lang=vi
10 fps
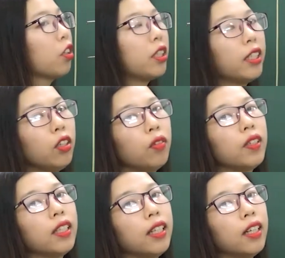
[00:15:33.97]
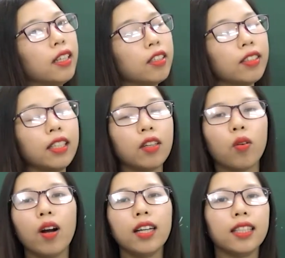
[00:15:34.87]
Đoạn trích Lục Vân Tiên ở trong sách giáo
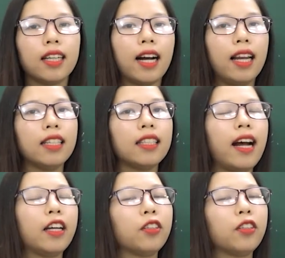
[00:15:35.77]
khoa thì khá là dài,